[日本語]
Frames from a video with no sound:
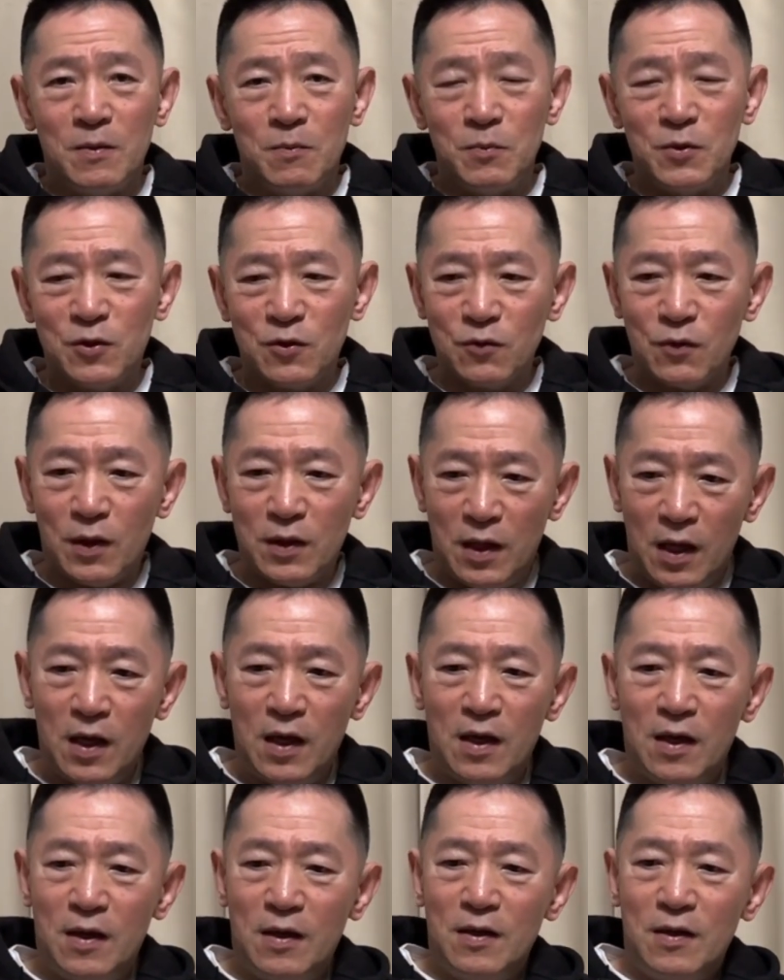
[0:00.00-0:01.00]
ミスは
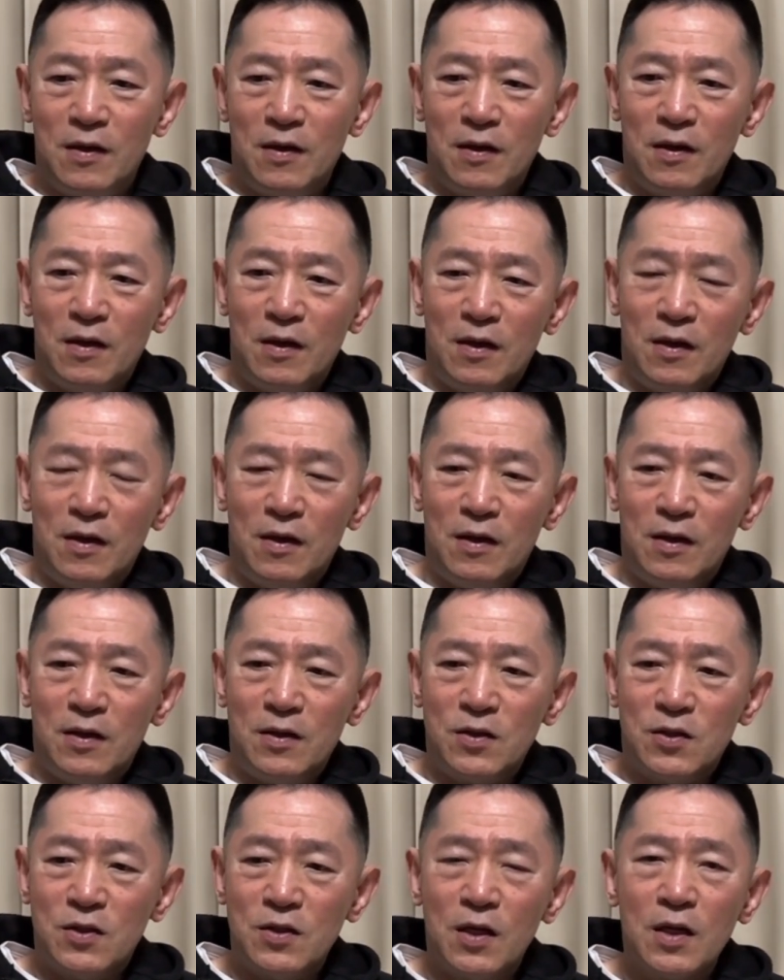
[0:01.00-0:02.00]
ね、
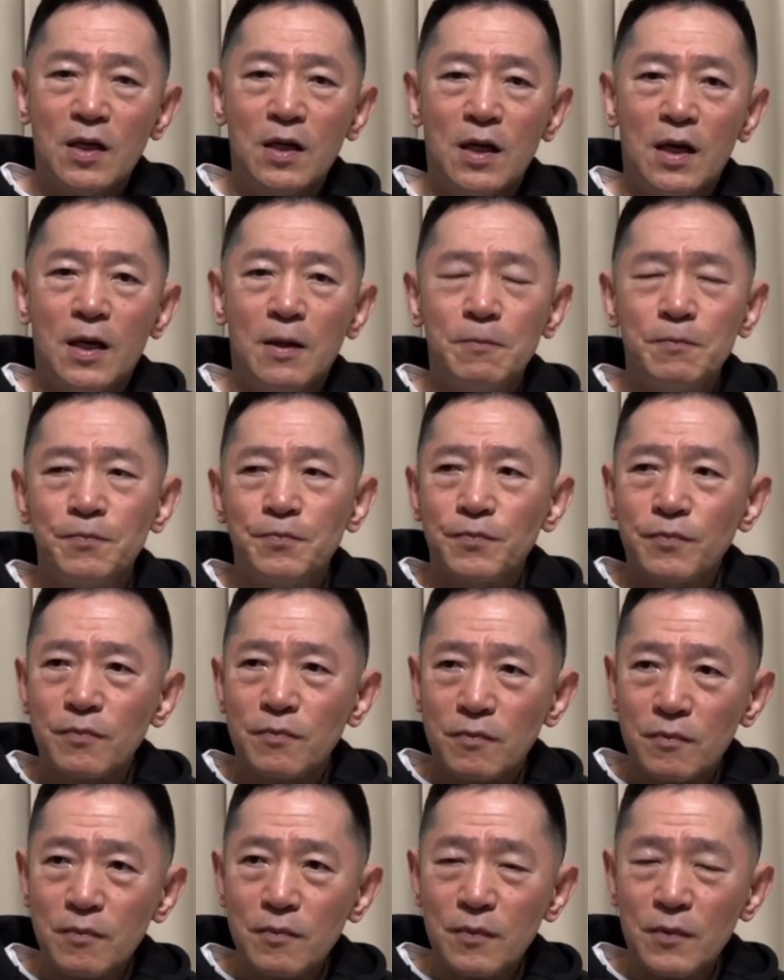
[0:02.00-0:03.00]
えー、しながら
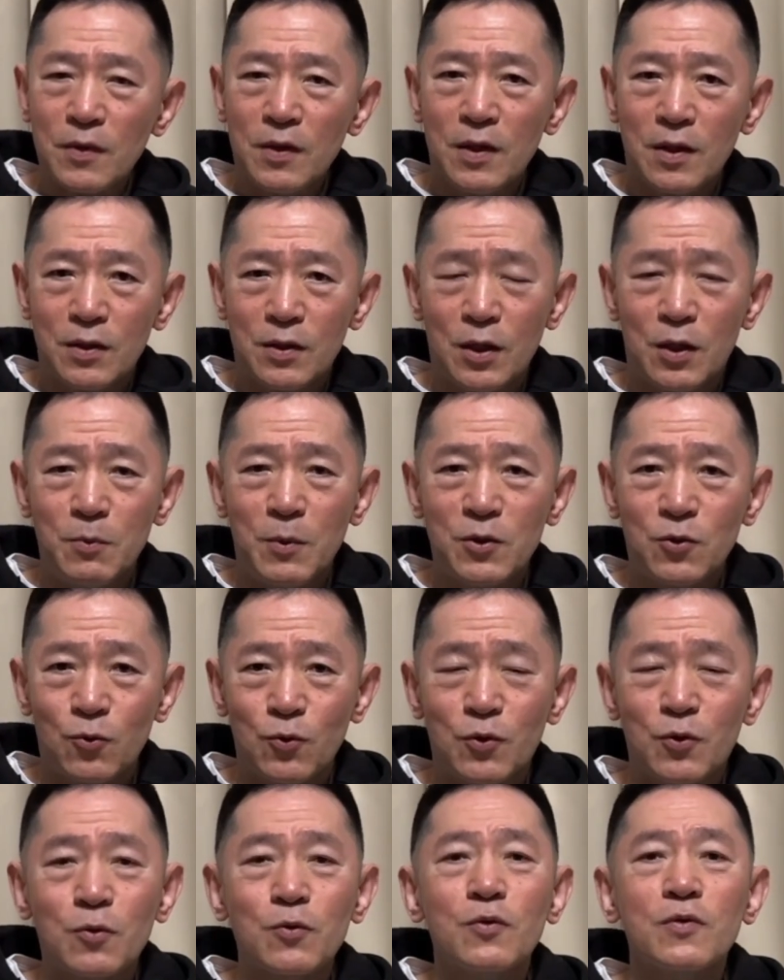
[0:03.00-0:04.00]
やっていきましょ
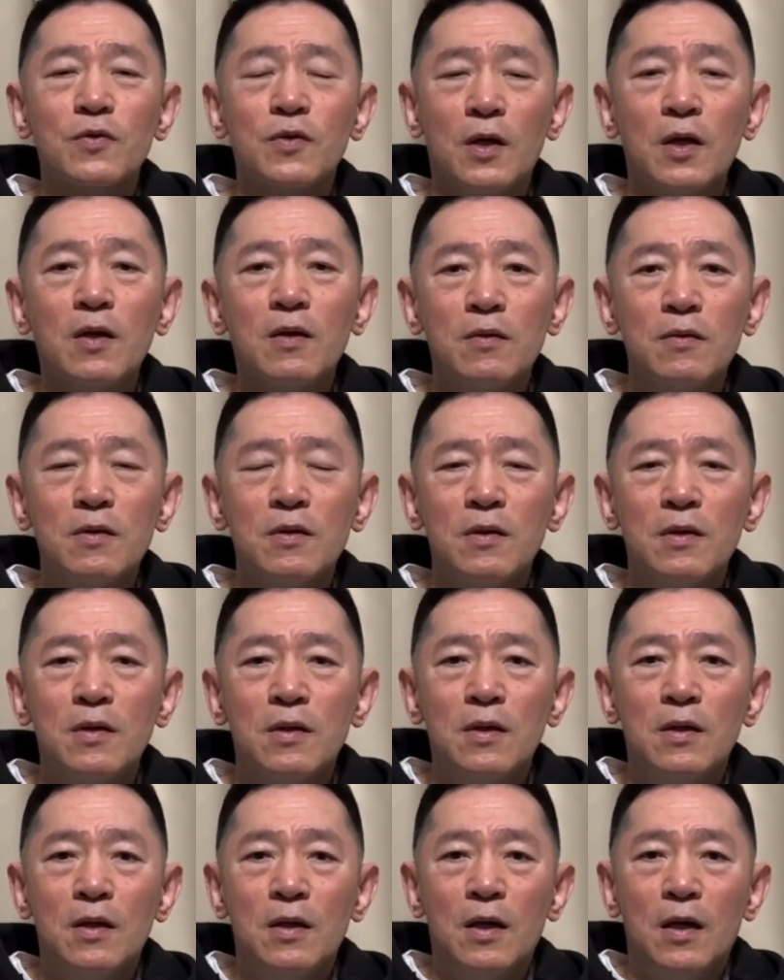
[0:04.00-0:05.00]
うってことですね。
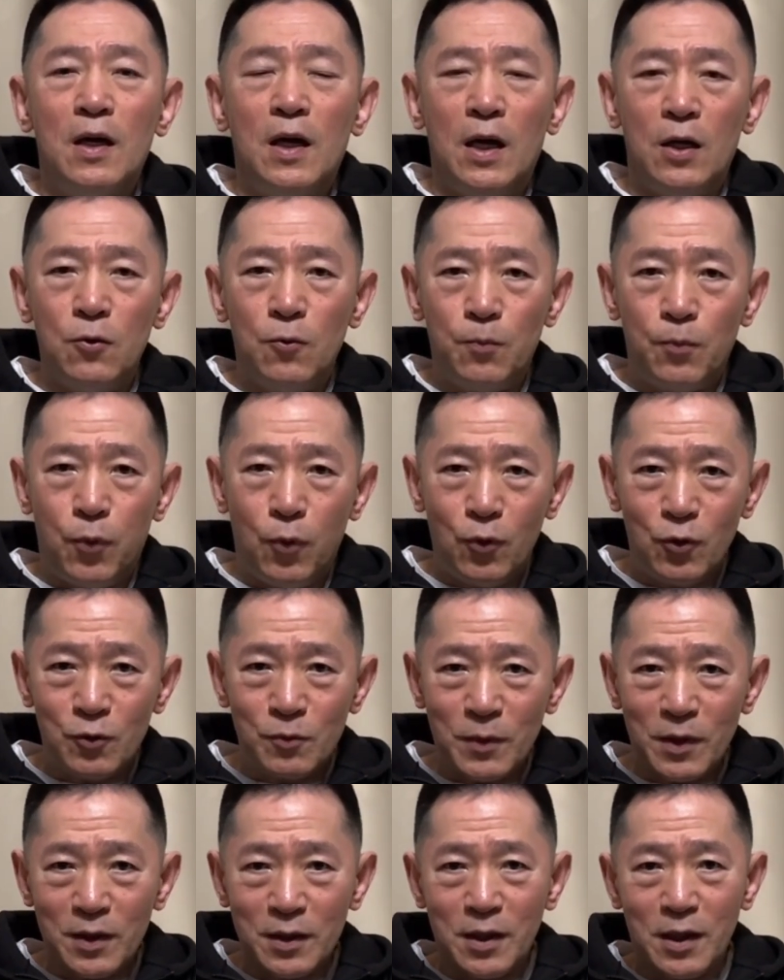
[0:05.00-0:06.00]
あの、
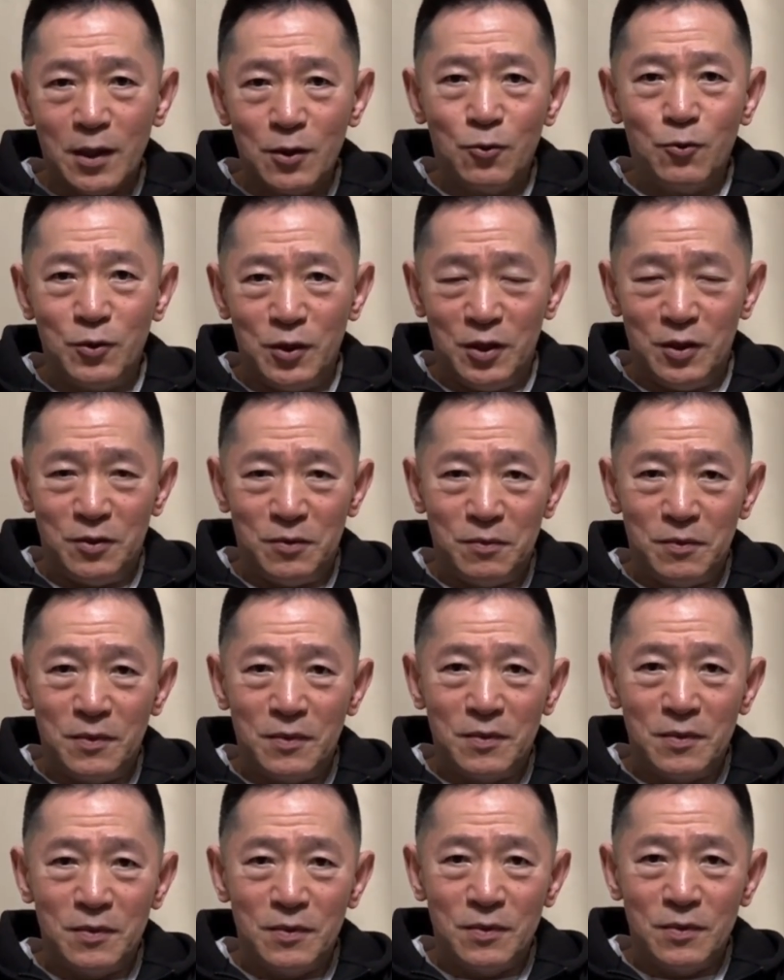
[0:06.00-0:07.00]

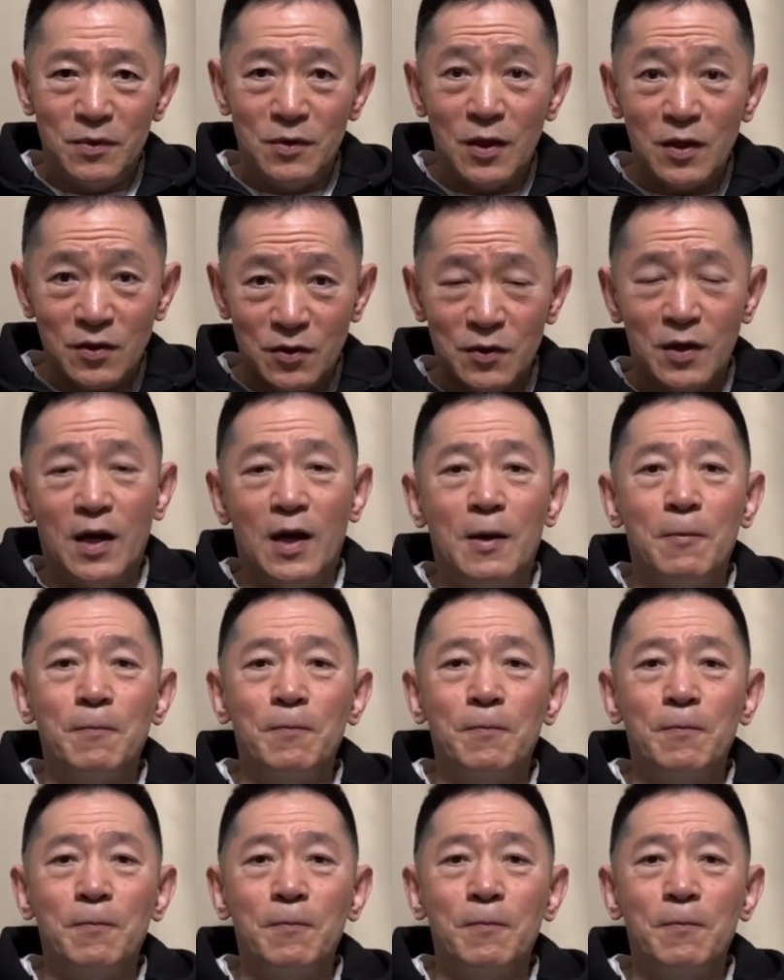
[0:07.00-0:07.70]
ポール・マッカートニーですら、